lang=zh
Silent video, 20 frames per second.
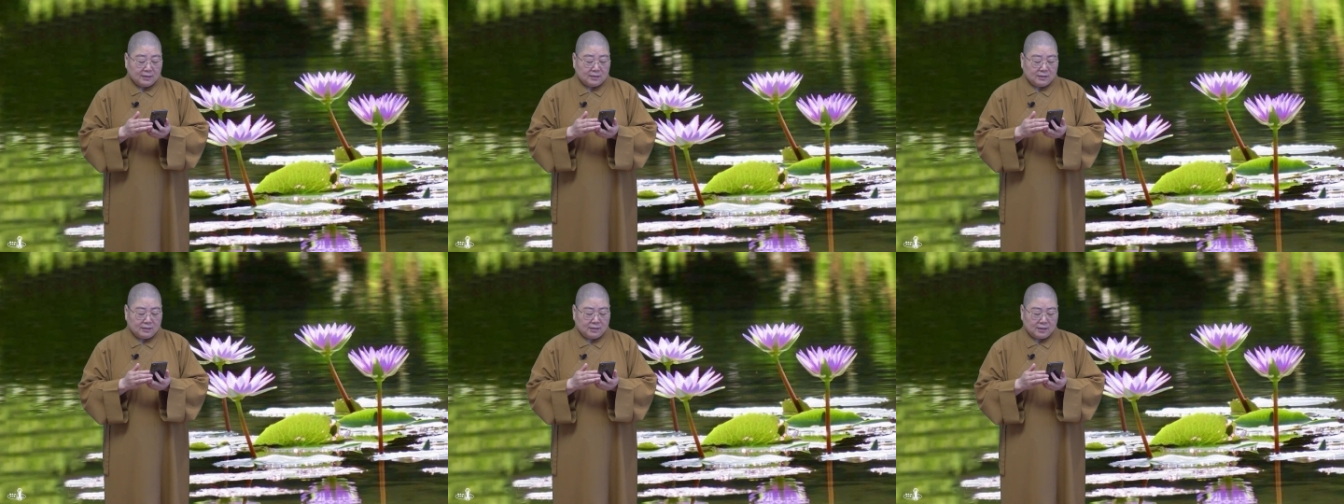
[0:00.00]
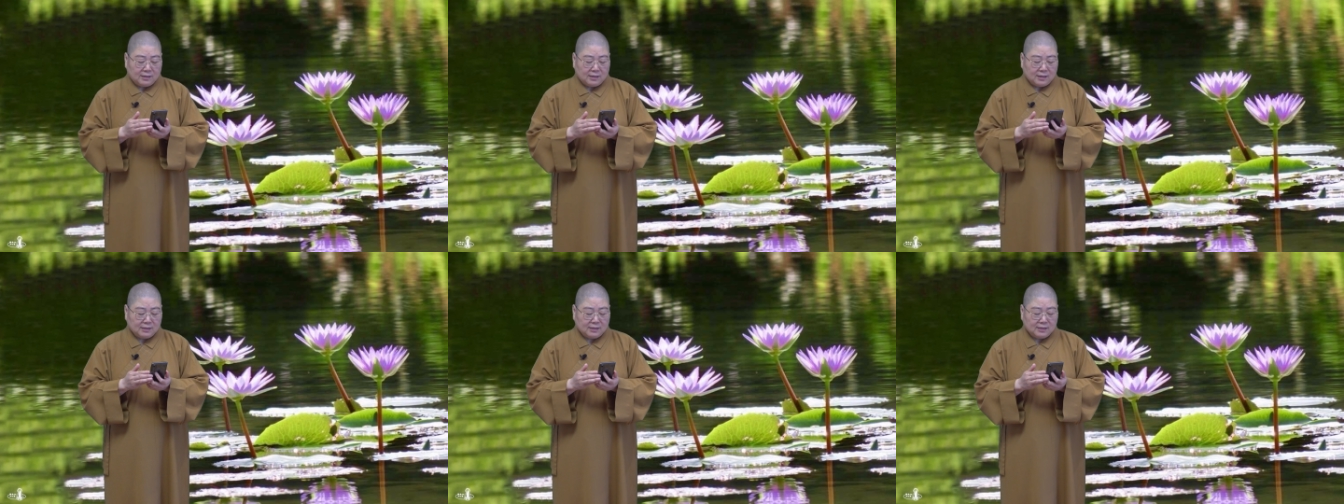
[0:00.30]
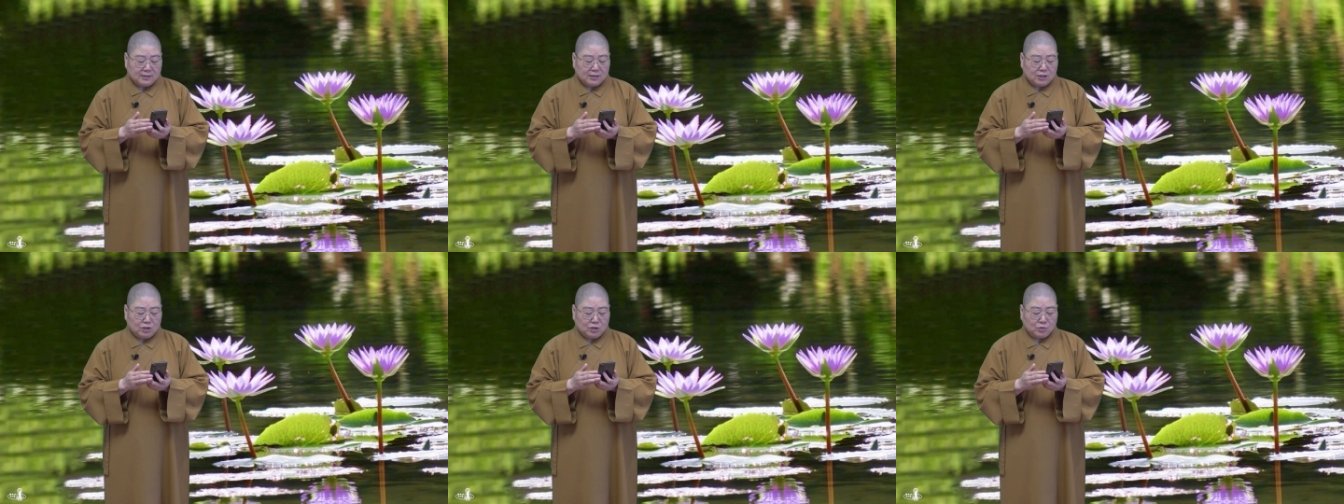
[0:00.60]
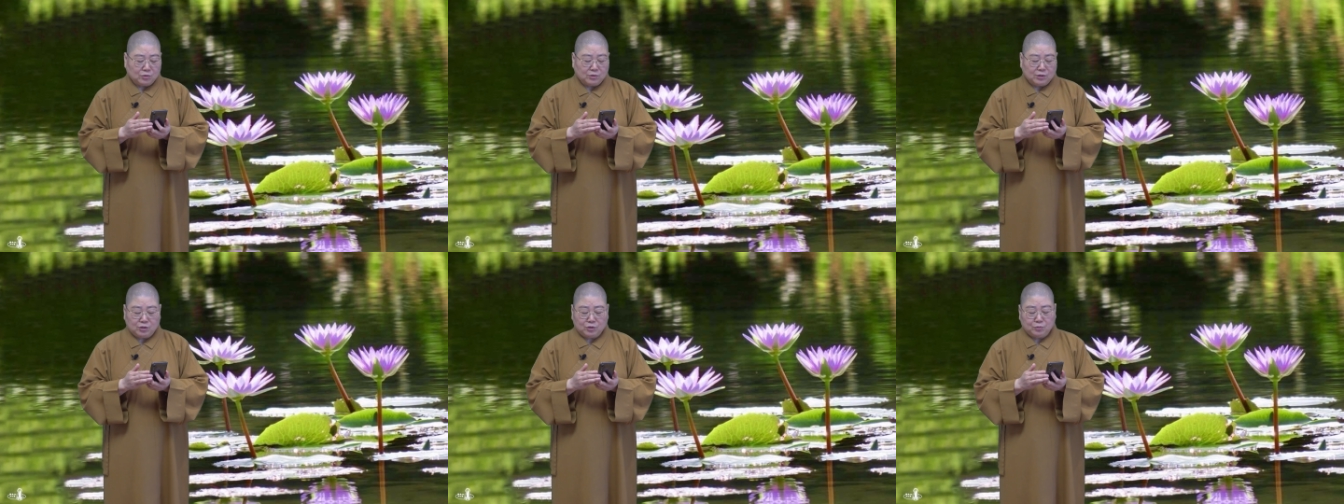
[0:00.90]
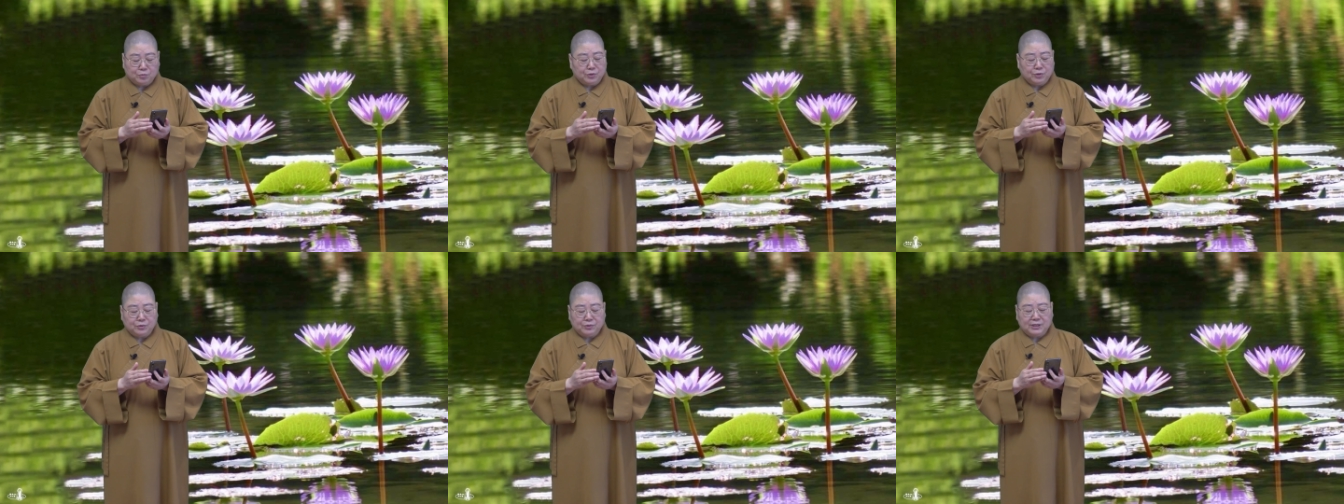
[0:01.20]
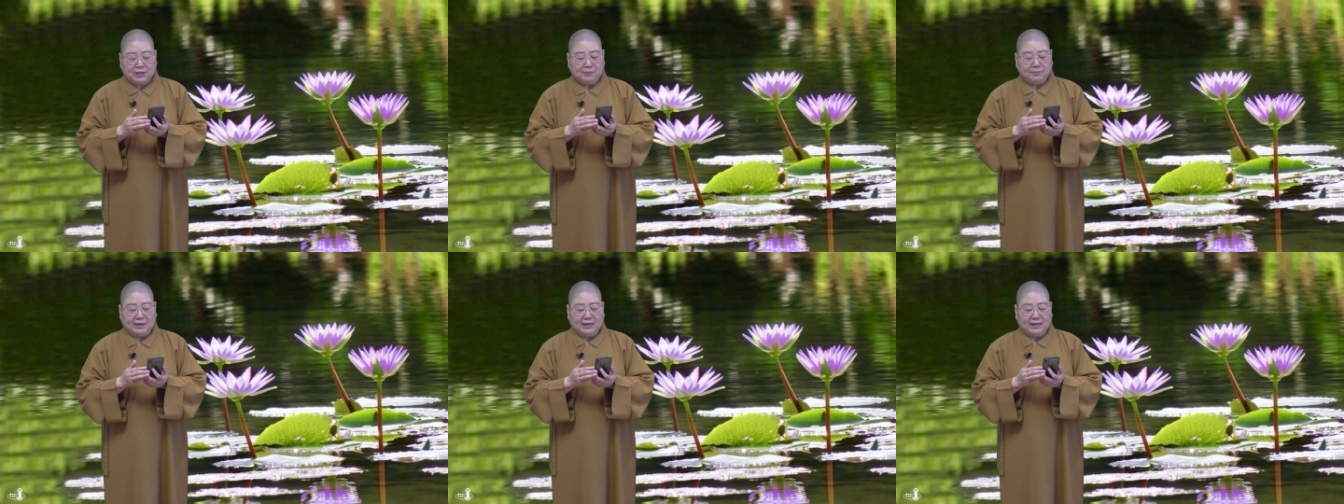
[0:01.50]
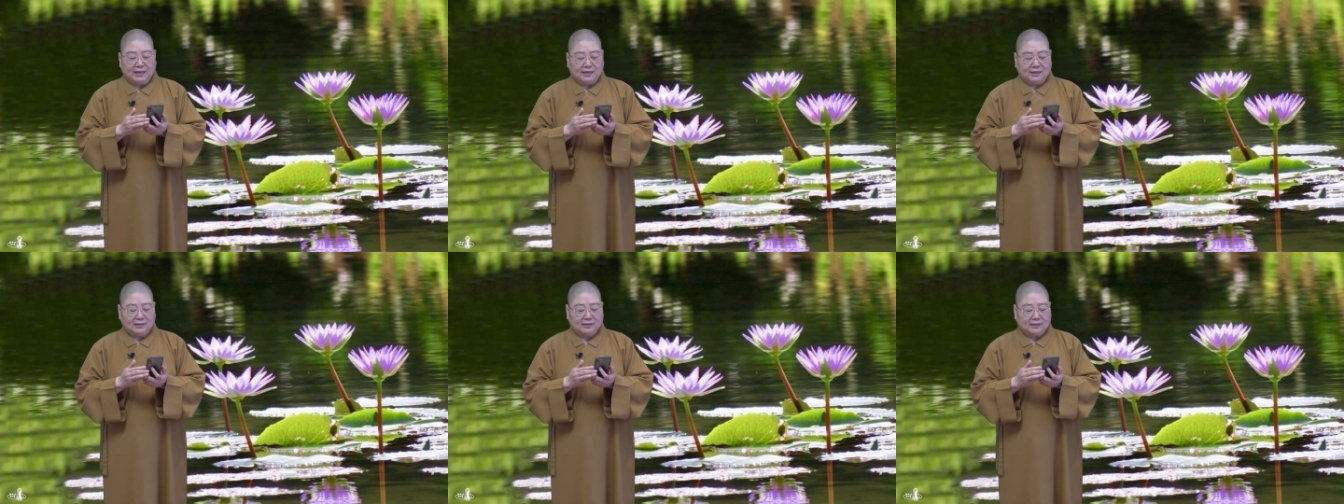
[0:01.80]
而且相信人走了就不用祭拜
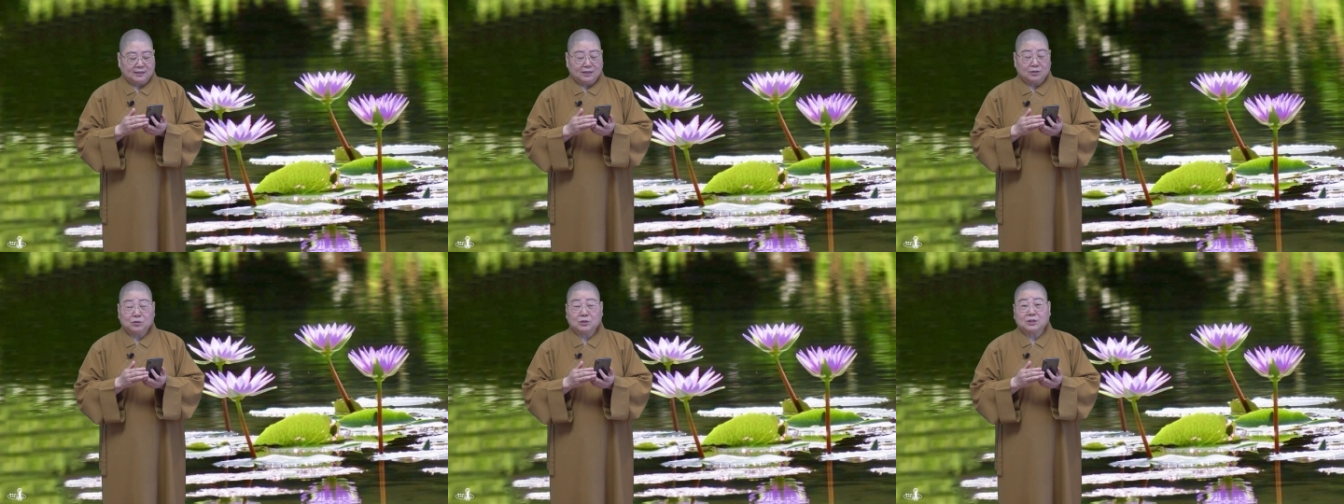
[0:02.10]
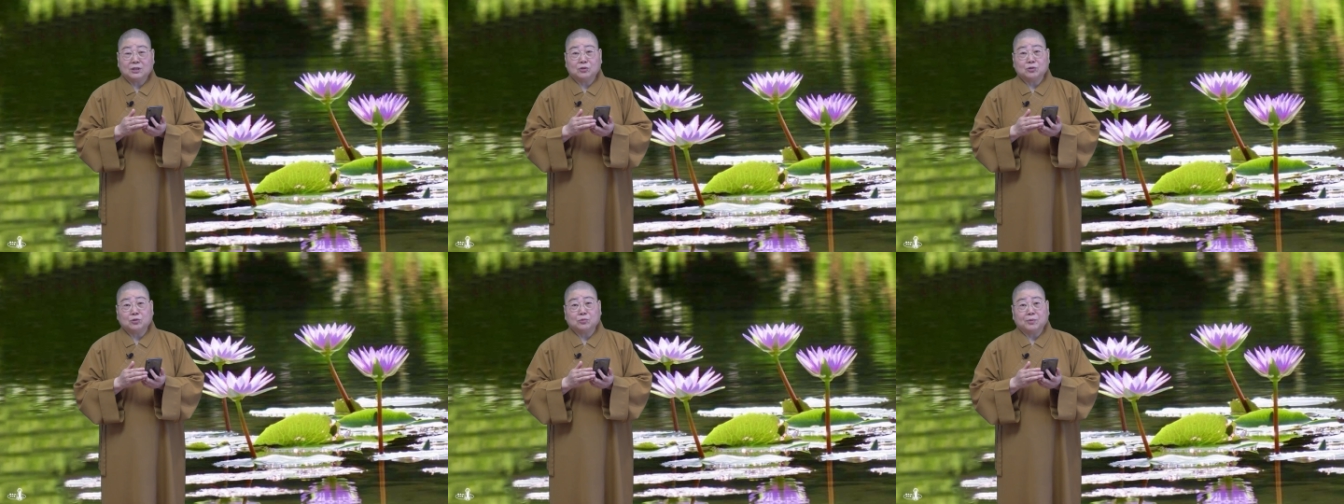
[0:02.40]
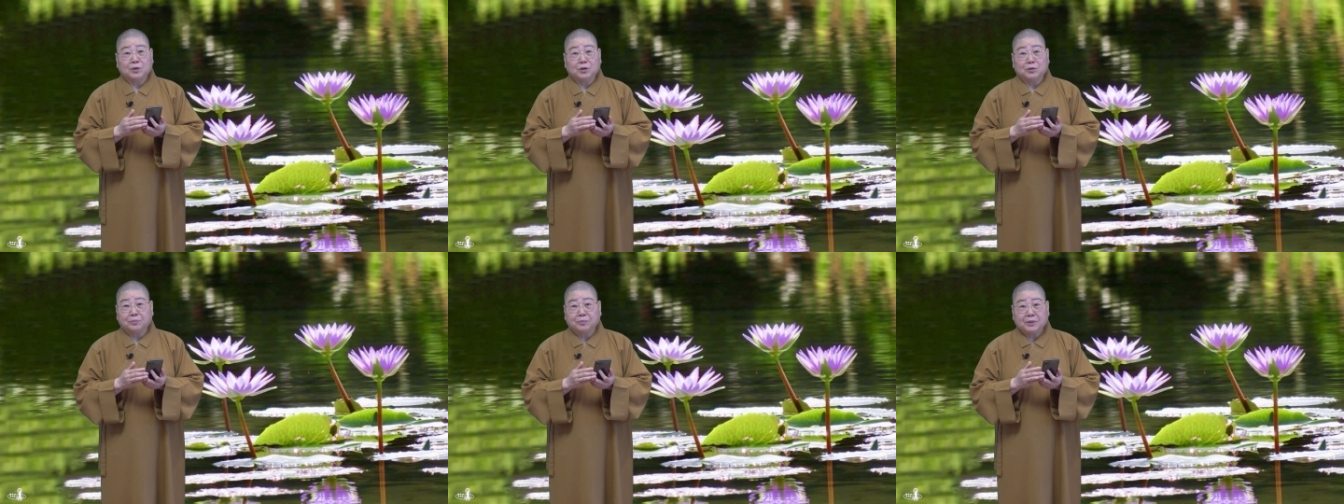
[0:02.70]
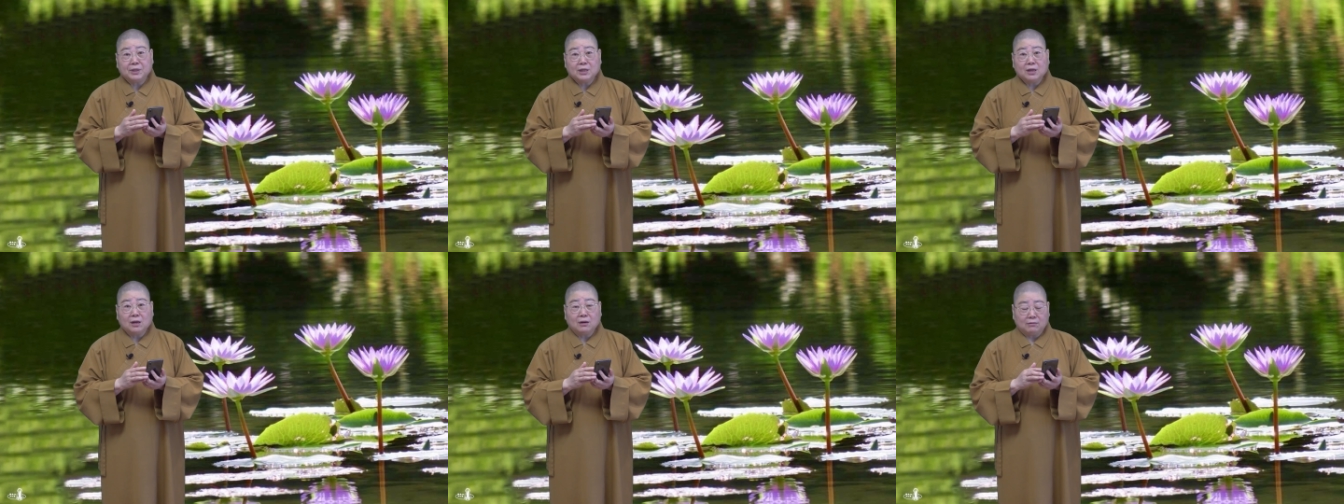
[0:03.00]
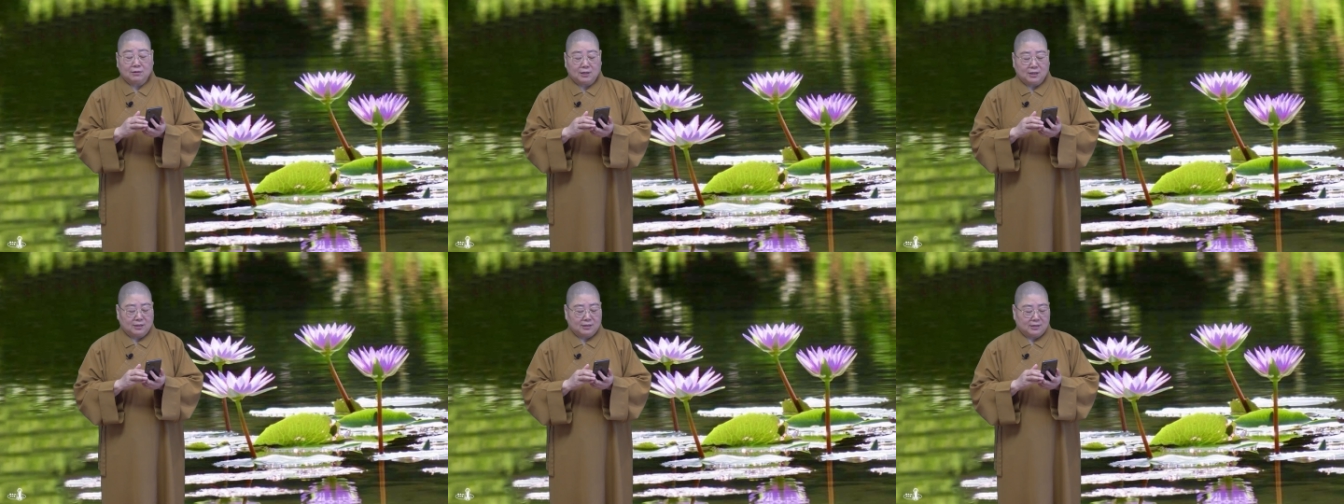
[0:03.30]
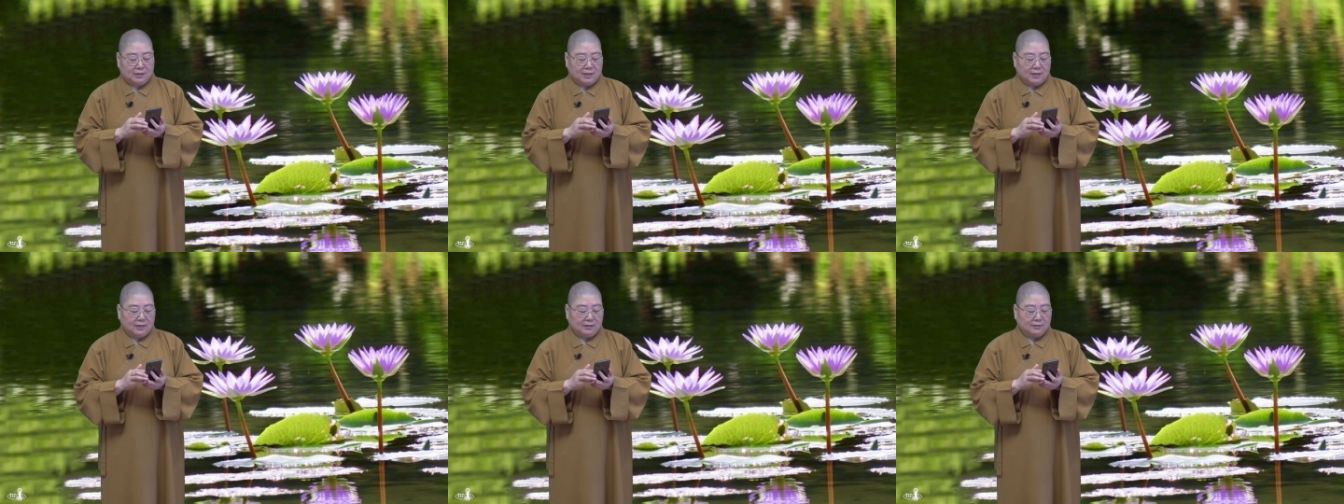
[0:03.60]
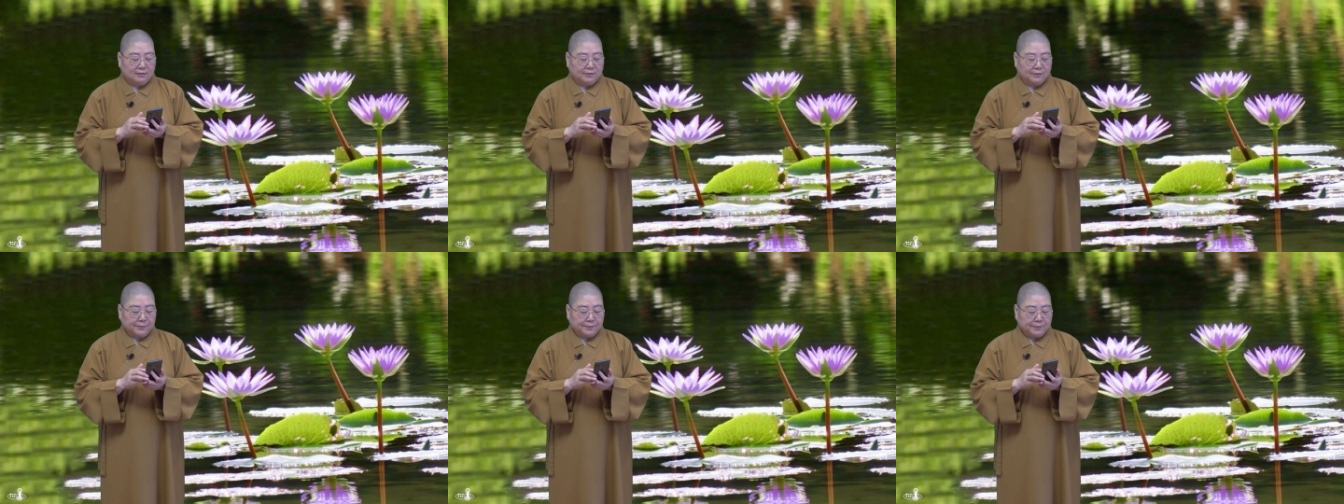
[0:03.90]
了，他觉得就没有必要了，这样
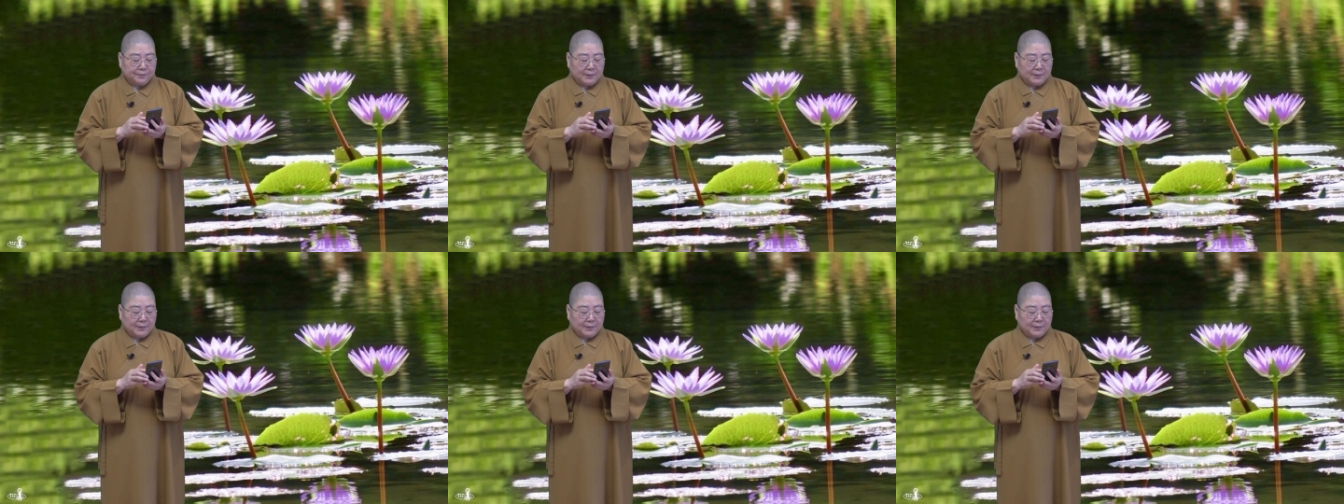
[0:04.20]
哦。